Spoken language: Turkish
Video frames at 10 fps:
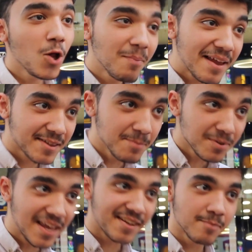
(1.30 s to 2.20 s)
olmazdım
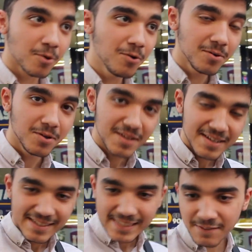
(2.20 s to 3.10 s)
kesin bu.
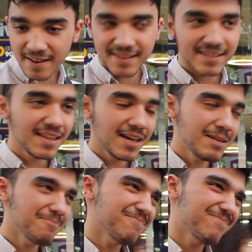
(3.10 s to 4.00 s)

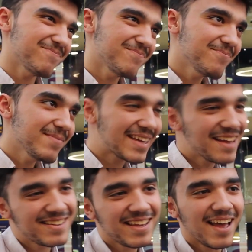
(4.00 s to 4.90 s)
Sivaslı'da
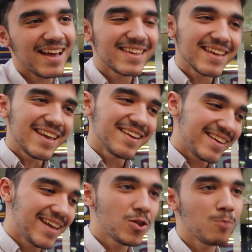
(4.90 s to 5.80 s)
kesin ya. Y
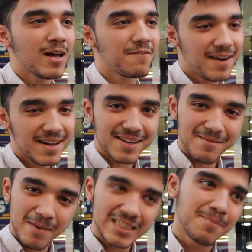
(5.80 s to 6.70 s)
yiğit olmak var,
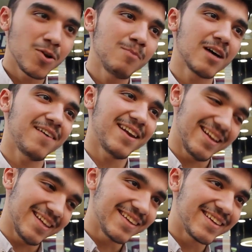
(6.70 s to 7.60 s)
başka bir olmak var
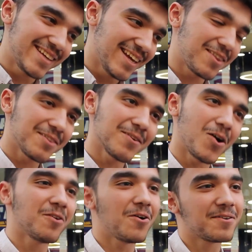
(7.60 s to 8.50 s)
yani. Yiğit
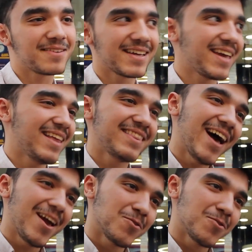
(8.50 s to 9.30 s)
olsak yani daha iyi